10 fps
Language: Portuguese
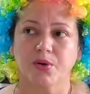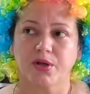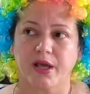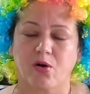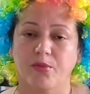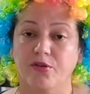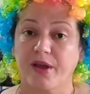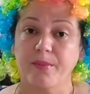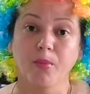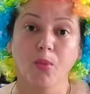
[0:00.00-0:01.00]
porque como eu
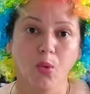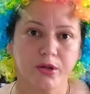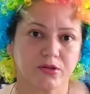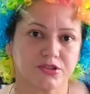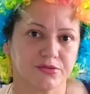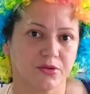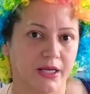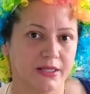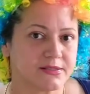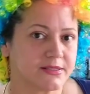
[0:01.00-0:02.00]
fiquei muito, eu tive uma
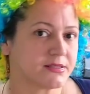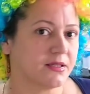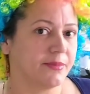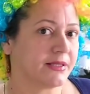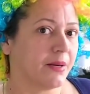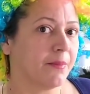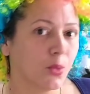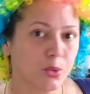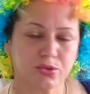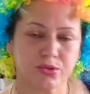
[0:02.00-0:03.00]
restrição alimentar
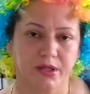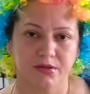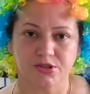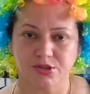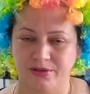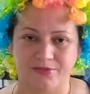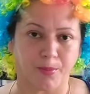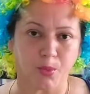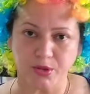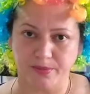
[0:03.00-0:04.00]
muito grande, eu tava
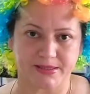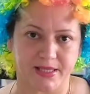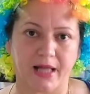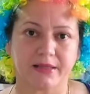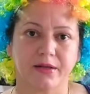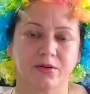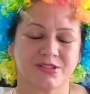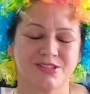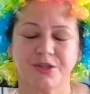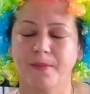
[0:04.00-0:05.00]
muito pesada, eu
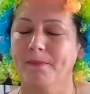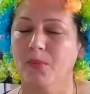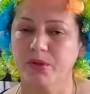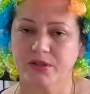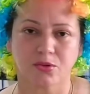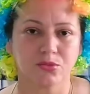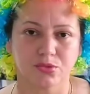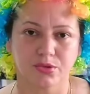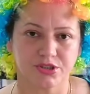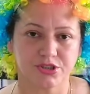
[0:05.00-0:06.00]
senti muita
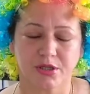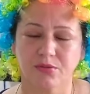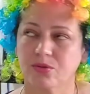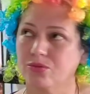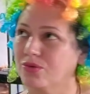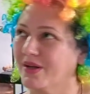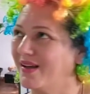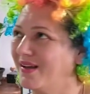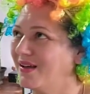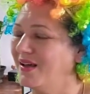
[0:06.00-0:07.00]
tontura. Gente, era uma
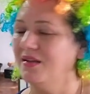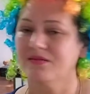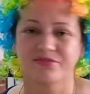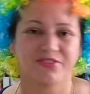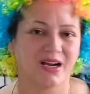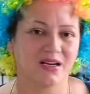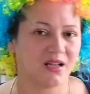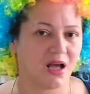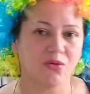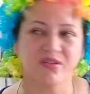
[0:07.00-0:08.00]
tontura
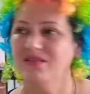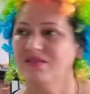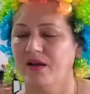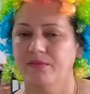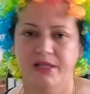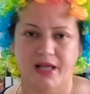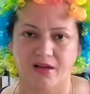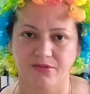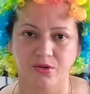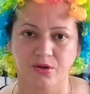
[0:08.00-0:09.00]
infernal,
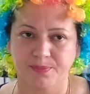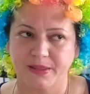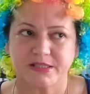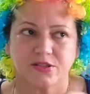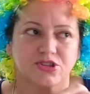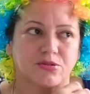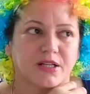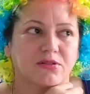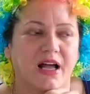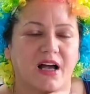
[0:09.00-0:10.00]
interminável. Eu parecia que eu tinha
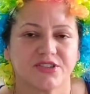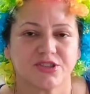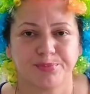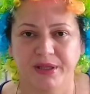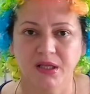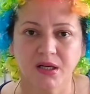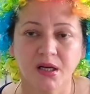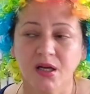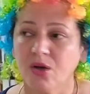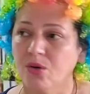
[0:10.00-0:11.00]
tomado uma garrafa de pinga
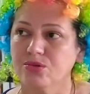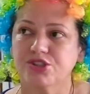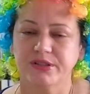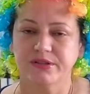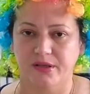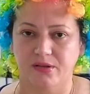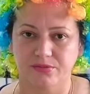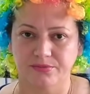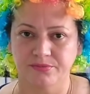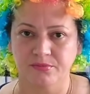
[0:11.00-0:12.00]
o dia inteiro.
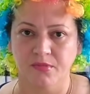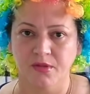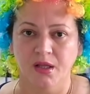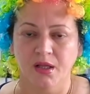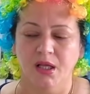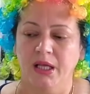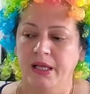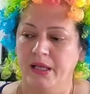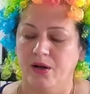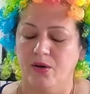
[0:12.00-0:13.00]

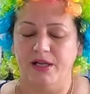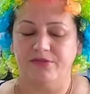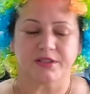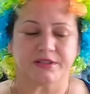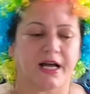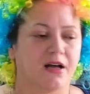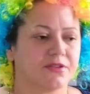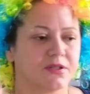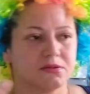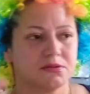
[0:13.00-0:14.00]
Eu me
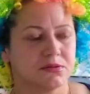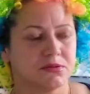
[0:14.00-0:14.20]
levantava,